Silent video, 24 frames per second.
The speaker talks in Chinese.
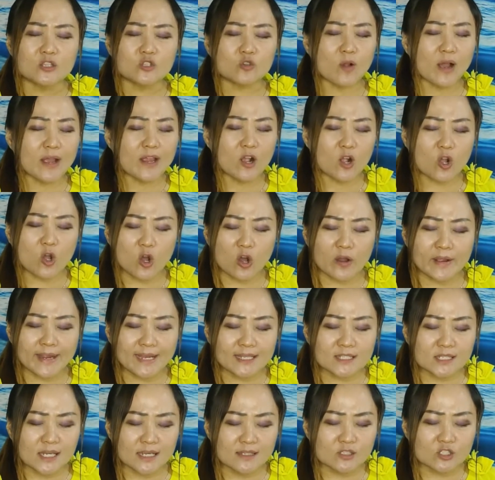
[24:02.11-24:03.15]
主啊，有公
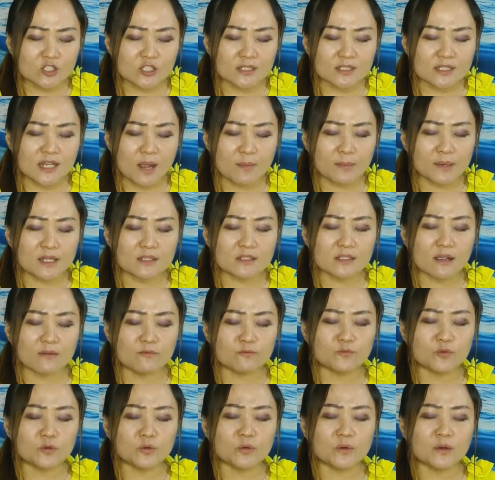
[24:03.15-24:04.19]
义、正直在我们的政
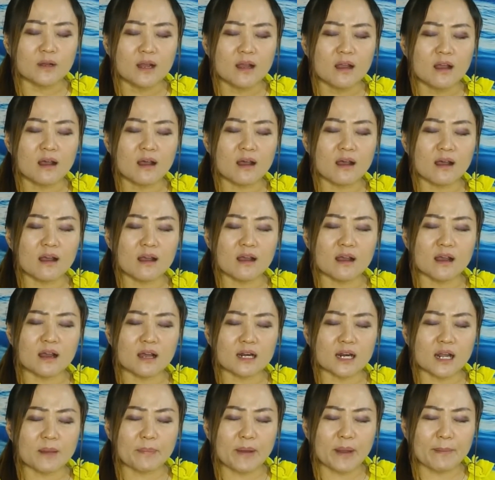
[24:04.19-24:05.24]
府。
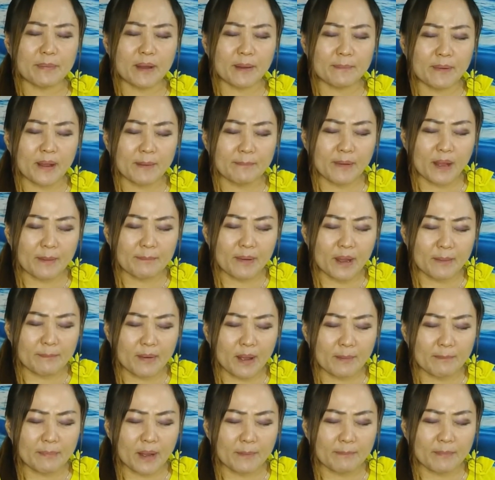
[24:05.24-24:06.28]
啊，爸爸爸爸爸爸
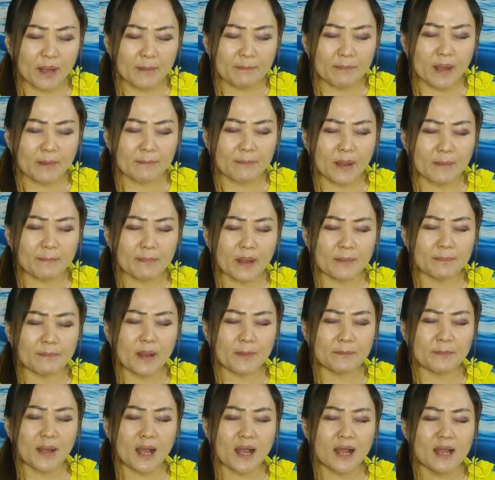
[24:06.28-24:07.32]
爸爸爸爸爸爸
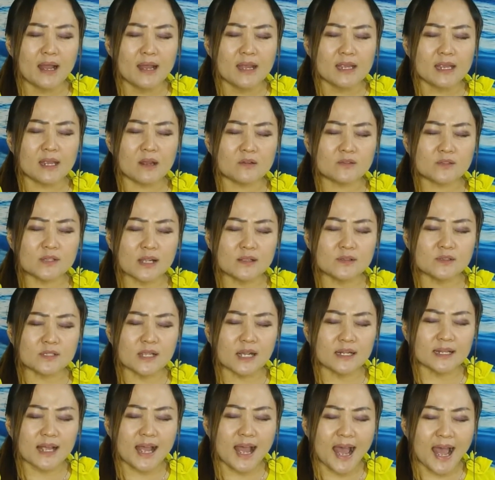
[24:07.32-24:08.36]
爸爸有真
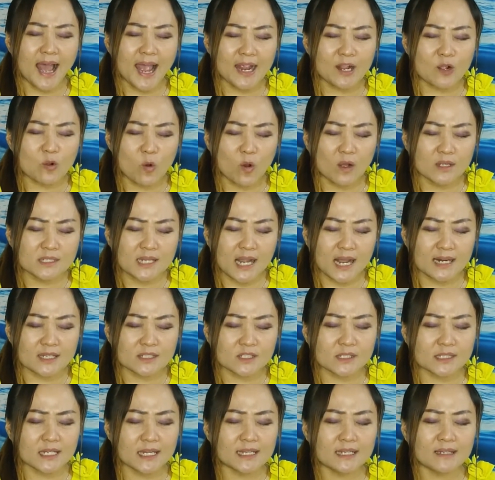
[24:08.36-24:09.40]
正的爱国家的
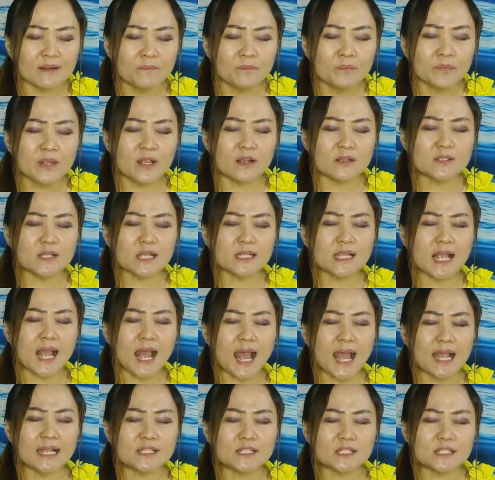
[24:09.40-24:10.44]
心，有真正
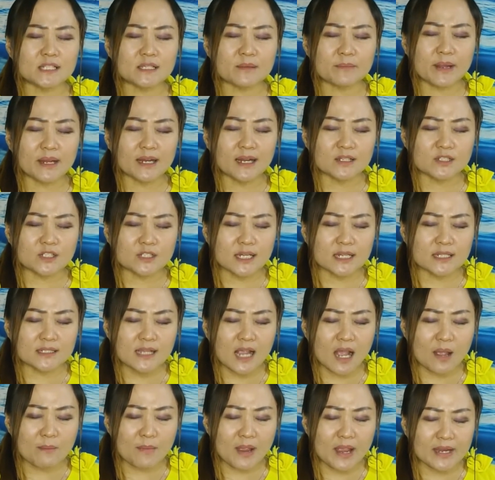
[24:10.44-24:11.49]
爱子民的心，
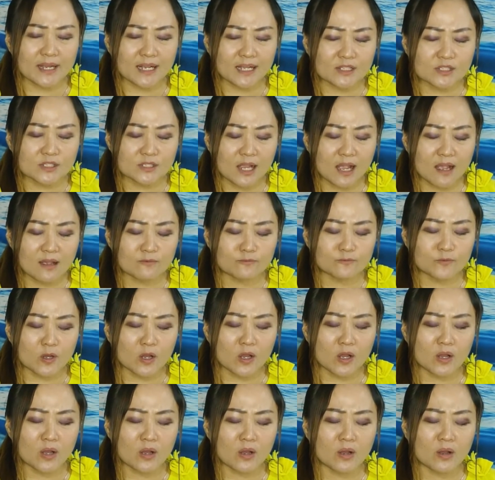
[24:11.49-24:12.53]
在每个政府。
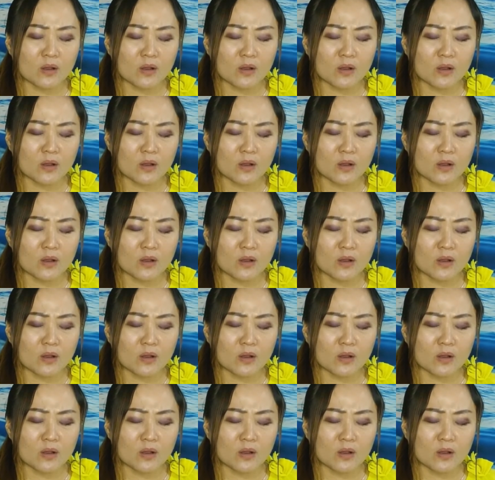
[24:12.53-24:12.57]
